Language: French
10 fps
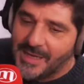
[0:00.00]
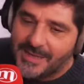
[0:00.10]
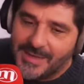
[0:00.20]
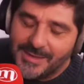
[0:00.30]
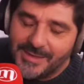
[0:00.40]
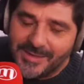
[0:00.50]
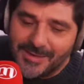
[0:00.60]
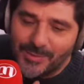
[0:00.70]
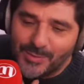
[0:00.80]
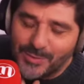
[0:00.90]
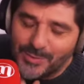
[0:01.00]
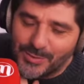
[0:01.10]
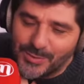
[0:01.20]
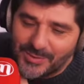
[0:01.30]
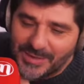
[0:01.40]
Il y a un très beau
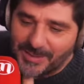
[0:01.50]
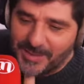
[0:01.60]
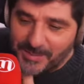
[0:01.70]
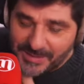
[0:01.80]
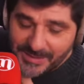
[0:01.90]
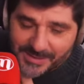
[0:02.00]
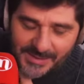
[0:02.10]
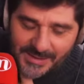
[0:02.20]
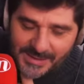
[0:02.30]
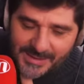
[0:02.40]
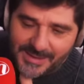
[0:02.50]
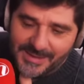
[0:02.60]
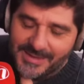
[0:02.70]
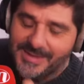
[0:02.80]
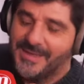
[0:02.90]
duo avec Amel Ben. Ah,
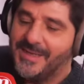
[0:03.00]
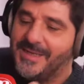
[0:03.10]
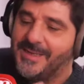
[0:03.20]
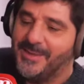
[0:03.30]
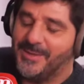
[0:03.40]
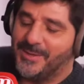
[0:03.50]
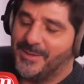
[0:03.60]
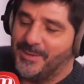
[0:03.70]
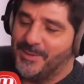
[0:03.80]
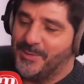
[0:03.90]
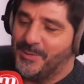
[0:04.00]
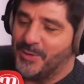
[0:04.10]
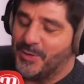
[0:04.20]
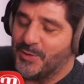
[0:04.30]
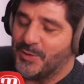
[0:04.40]
Il y a euh, une
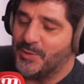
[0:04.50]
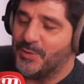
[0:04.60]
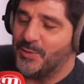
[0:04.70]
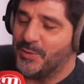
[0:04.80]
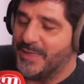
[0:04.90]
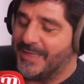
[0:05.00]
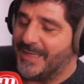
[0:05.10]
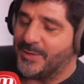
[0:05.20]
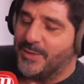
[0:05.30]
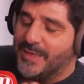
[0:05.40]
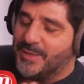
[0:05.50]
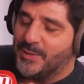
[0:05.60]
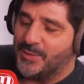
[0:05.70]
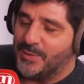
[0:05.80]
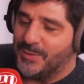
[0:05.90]
chanson où on est quatre
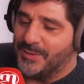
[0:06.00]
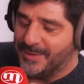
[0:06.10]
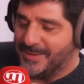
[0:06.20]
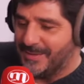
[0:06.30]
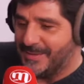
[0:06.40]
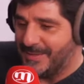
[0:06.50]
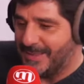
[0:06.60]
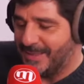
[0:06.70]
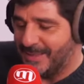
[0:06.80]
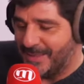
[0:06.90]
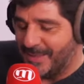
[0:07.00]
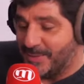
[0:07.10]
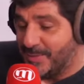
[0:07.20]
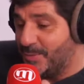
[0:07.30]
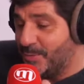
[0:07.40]
garçons à
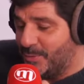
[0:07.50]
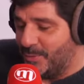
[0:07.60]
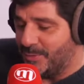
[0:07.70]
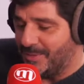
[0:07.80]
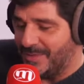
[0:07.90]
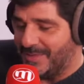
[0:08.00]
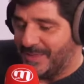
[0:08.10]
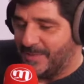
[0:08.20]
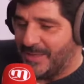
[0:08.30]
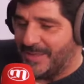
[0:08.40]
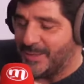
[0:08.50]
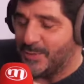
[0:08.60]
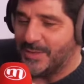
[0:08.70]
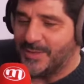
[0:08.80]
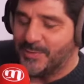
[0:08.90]
chanter dessus, euh, qui s'appelle Qu'est-ce
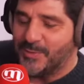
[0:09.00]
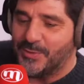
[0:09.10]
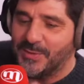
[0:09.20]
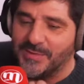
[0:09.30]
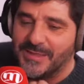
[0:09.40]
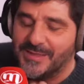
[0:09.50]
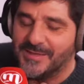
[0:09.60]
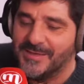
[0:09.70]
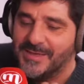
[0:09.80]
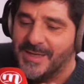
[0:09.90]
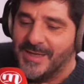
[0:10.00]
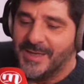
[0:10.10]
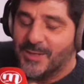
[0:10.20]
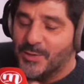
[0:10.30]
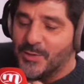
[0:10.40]
qu'on était beau avec euh,
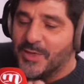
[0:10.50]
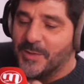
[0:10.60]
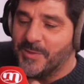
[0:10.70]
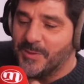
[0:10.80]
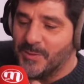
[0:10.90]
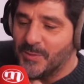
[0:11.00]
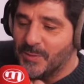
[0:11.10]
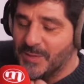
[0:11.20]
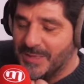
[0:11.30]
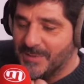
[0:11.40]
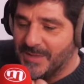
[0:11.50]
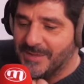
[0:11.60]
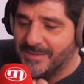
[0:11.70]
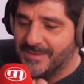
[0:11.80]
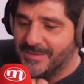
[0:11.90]
Claudio Capéo
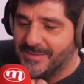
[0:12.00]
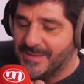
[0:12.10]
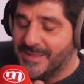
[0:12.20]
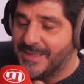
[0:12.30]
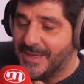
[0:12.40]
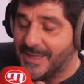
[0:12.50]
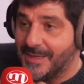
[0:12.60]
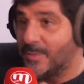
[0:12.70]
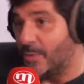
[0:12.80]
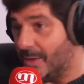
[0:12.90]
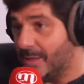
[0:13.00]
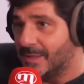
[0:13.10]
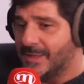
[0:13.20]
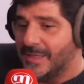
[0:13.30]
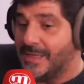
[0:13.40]
Slimane, euh, Icar et moi.
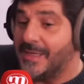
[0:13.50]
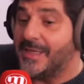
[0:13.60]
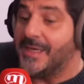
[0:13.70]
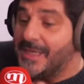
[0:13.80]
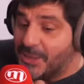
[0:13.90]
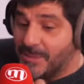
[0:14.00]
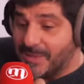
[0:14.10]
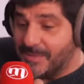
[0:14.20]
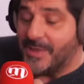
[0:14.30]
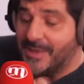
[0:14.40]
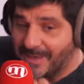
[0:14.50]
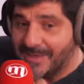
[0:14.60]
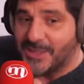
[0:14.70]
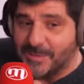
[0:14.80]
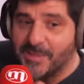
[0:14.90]
C'est génial. Et j'ai même et
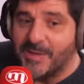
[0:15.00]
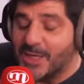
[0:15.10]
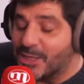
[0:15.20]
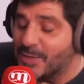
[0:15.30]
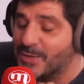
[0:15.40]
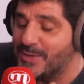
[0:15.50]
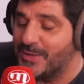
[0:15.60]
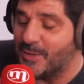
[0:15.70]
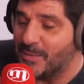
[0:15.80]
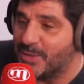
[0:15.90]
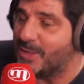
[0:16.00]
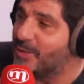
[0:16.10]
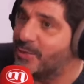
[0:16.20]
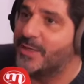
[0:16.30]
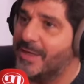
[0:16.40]
j'ai même la chance d'avoir Michel
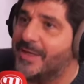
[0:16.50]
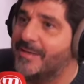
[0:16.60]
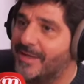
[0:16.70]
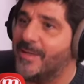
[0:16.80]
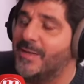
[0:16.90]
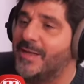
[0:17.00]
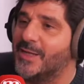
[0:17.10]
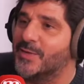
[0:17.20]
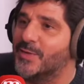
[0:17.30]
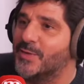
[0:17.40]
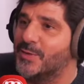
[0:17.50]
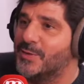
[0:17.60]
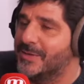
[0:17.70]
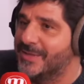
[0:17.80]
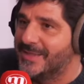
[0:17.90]
Drucker qui termine la
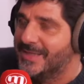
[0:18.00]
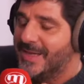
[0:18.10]
chanson. non.